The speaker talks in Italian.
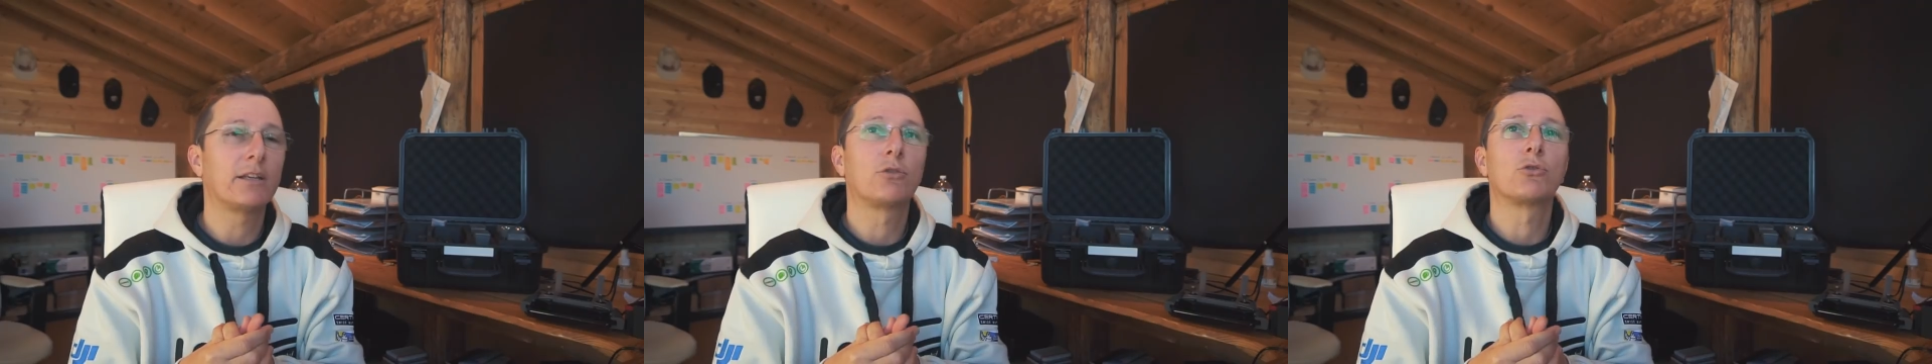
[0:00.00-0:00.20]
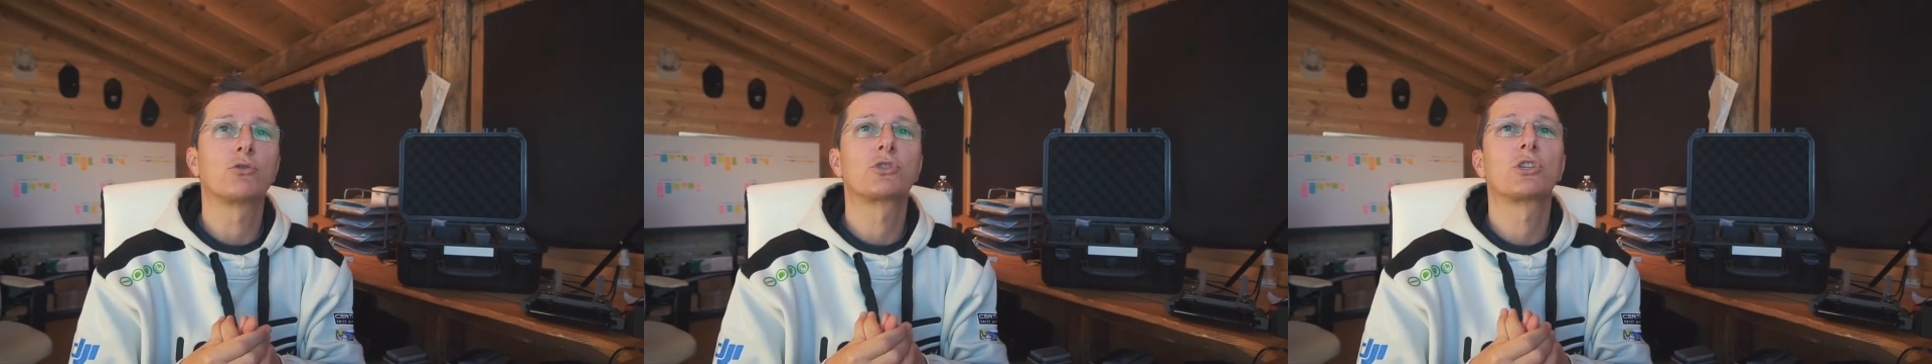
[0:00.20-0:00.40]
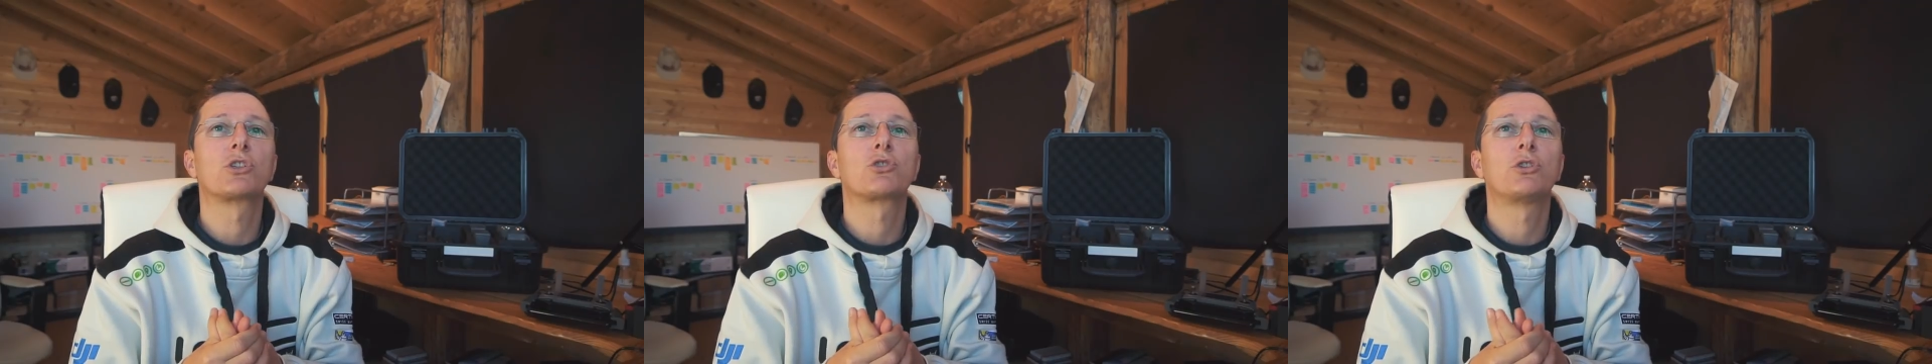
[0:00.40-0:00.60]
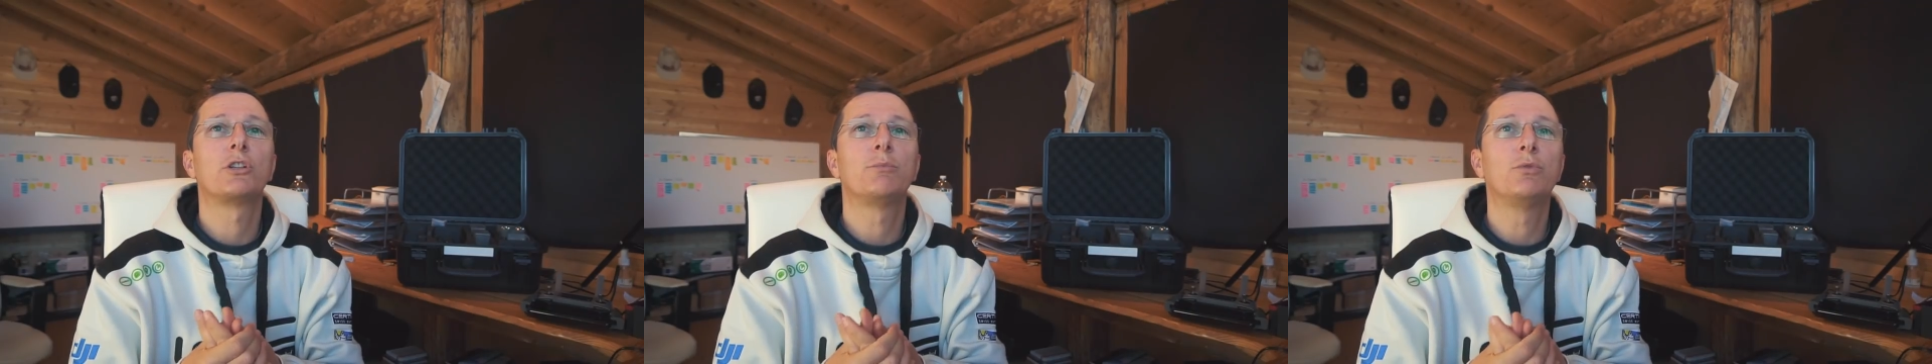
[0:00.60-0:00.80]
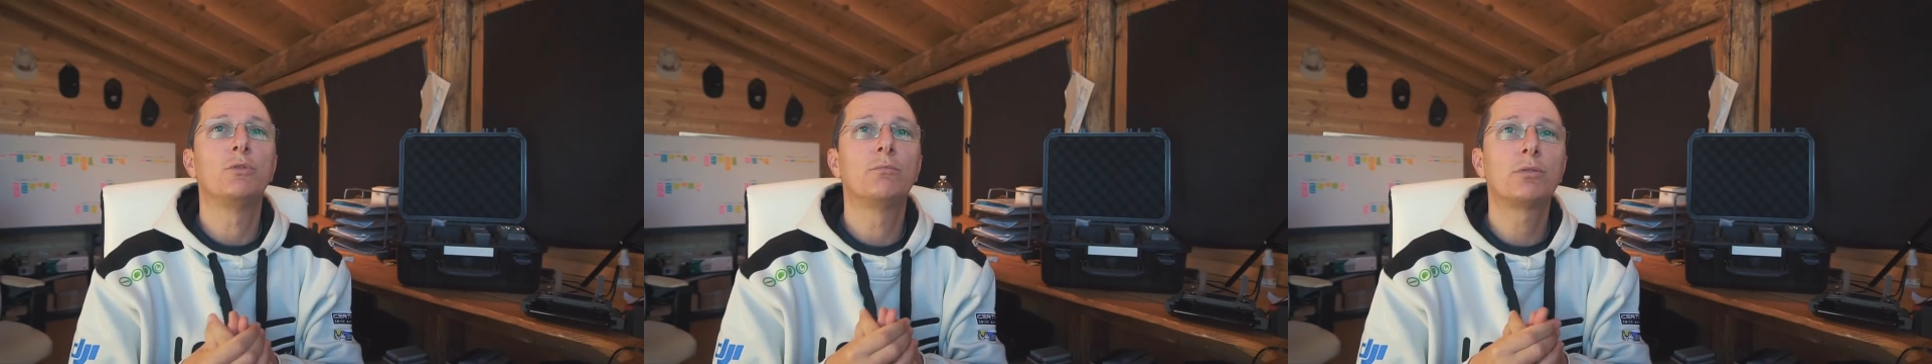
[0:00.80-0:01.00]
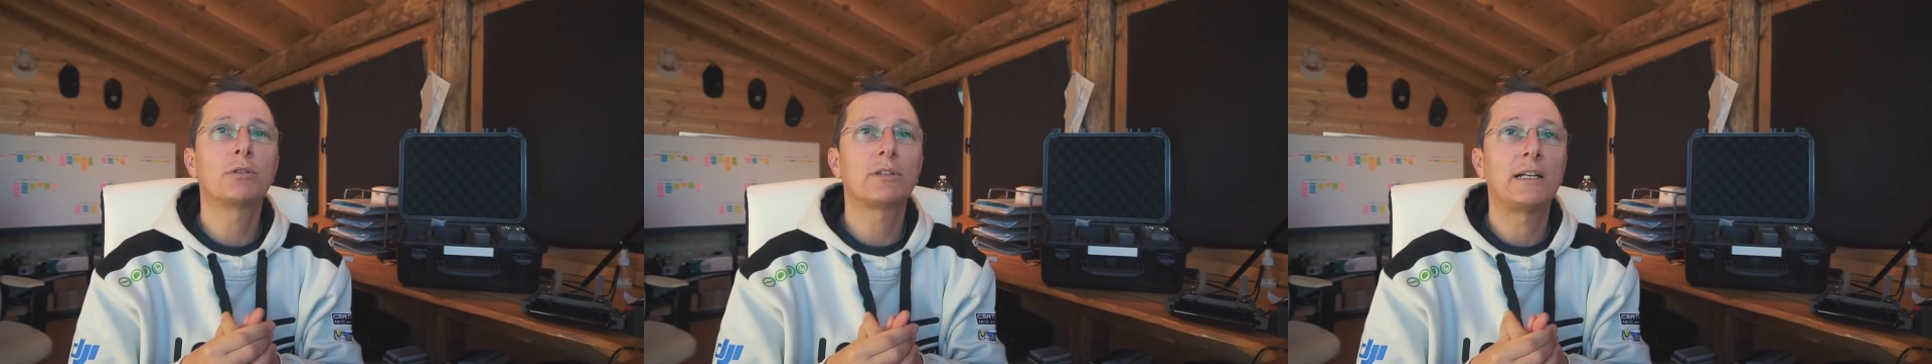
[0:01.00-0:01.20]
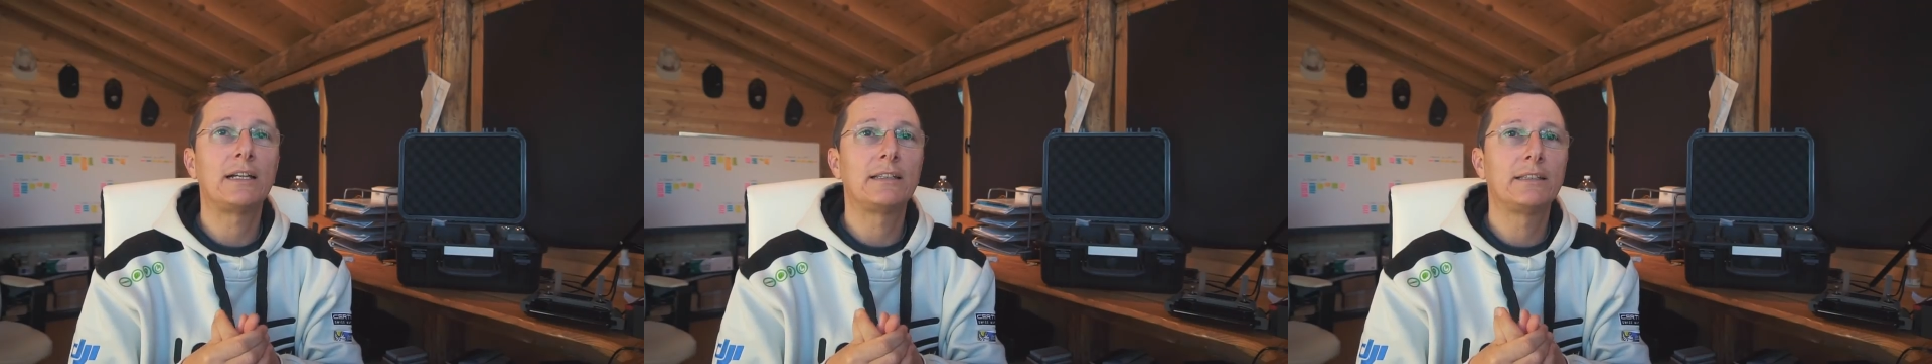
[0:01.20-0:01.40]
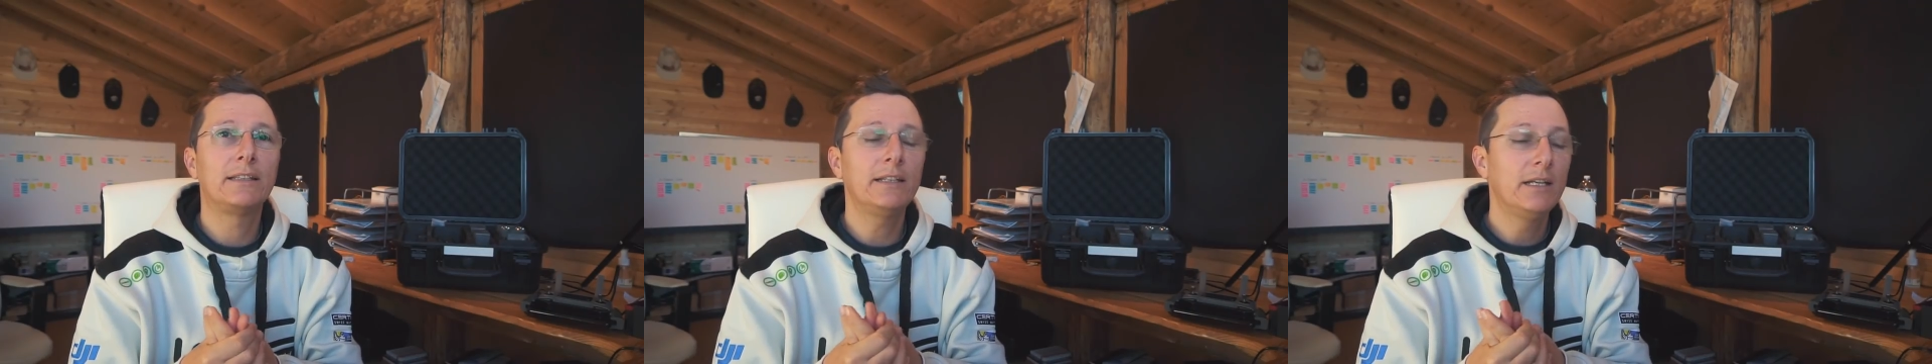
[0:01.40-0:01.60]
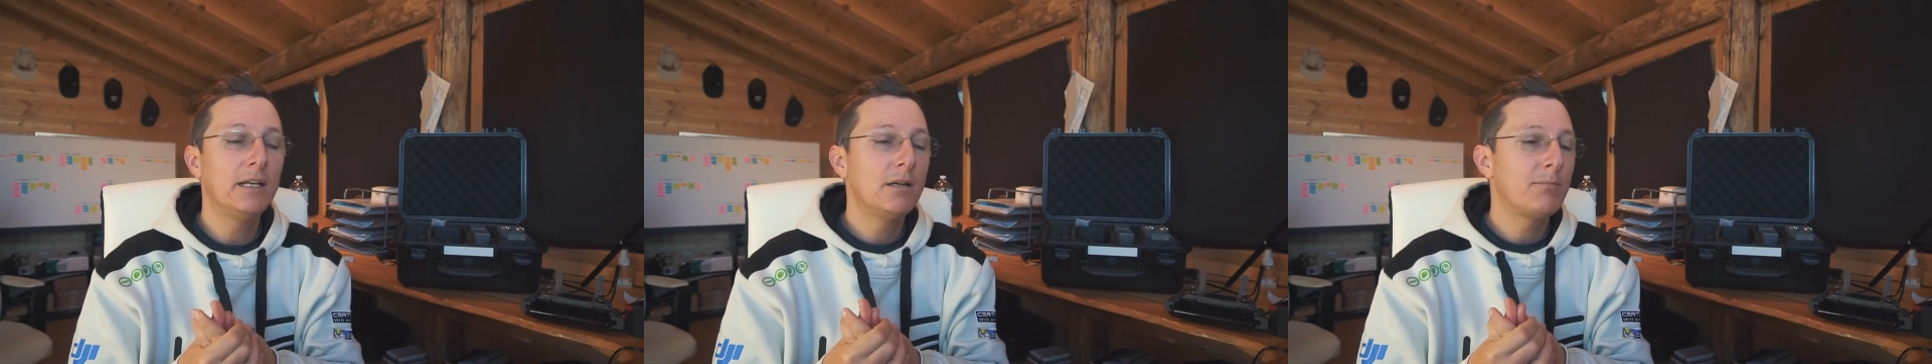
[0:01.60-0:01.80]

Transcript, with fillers: con sensori più importanti.